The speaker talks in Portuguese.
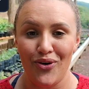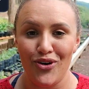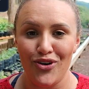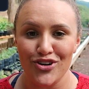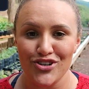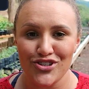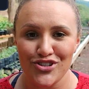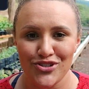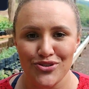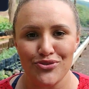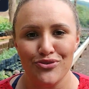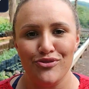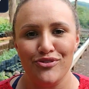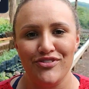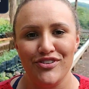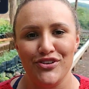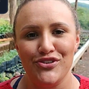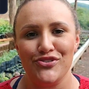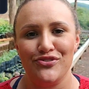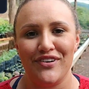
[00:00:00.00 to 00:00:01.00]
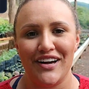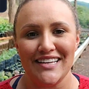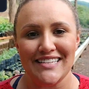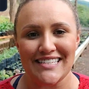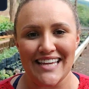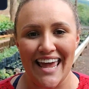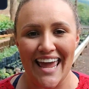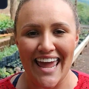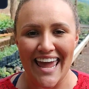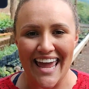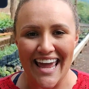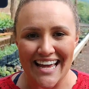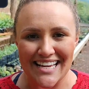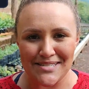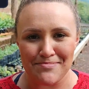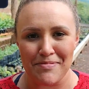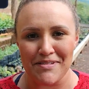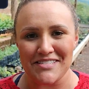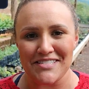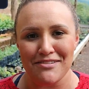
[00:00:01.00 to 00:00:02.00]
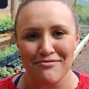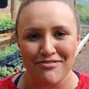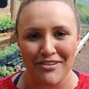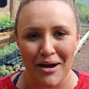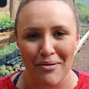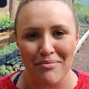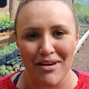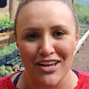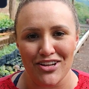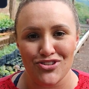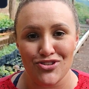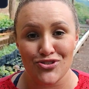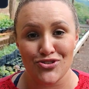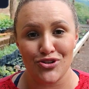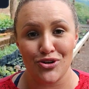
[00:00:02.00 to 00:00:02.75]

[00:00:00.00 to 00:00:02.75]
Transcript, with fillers: hoje o vídeo vai ser especificamente